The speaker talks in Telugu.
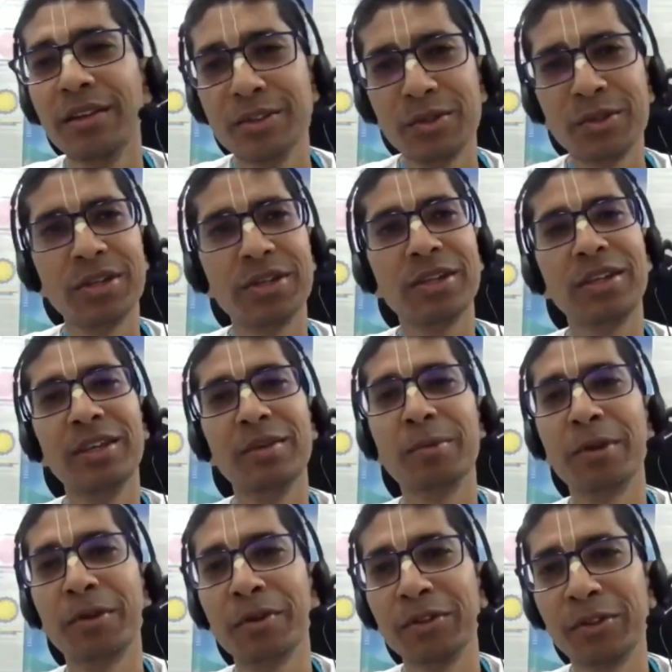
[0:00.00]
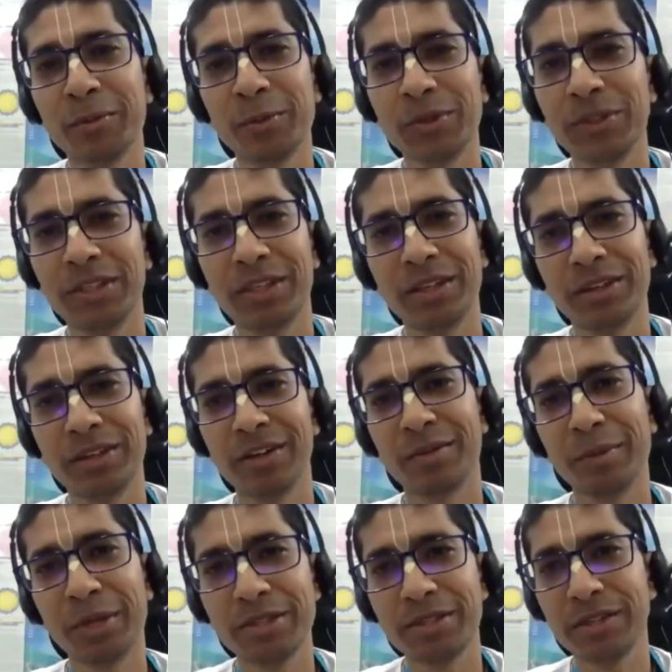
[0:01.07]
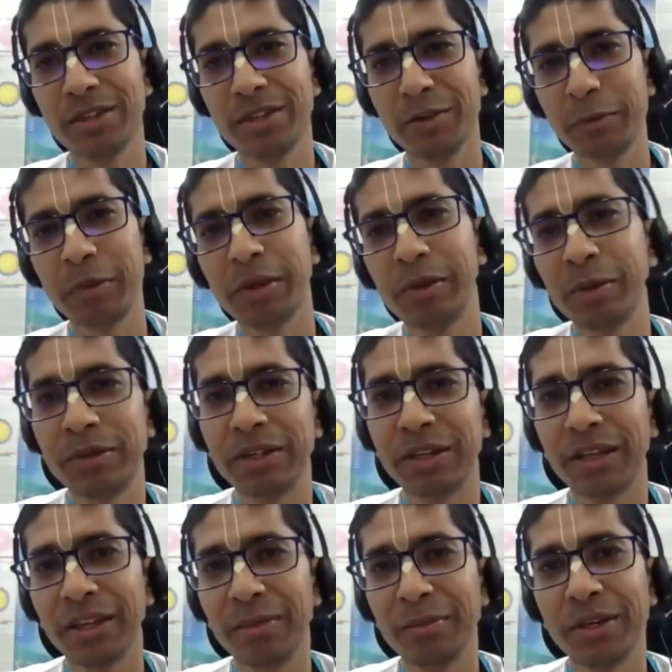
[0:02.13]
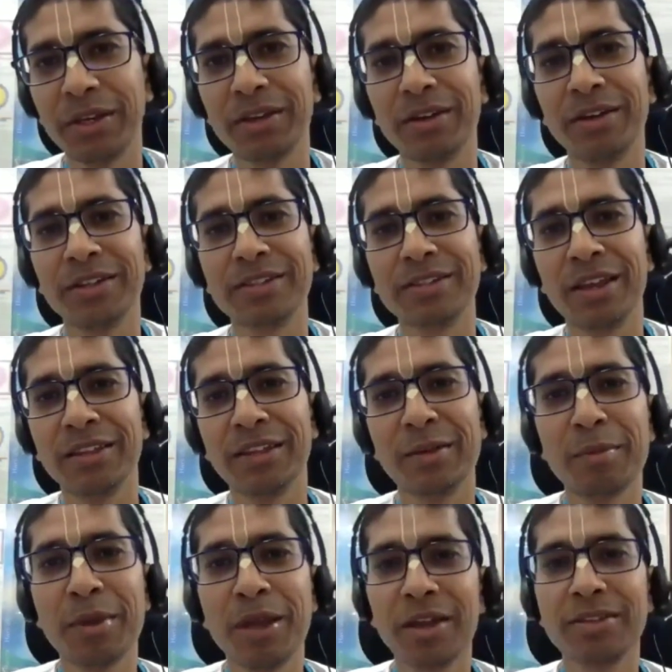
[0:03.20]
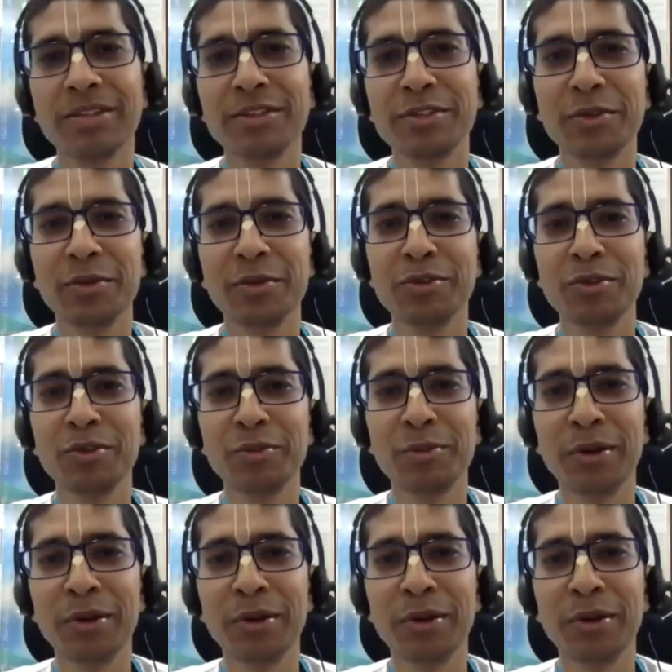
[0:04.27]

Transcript: చూడండి ఈ పర్వతం ఉంది ఇక్కడ మంచిగా గుహలు ఉంటాయి మీరు ఇక్కడ సాధన బాగా చేసుకోవచ్చు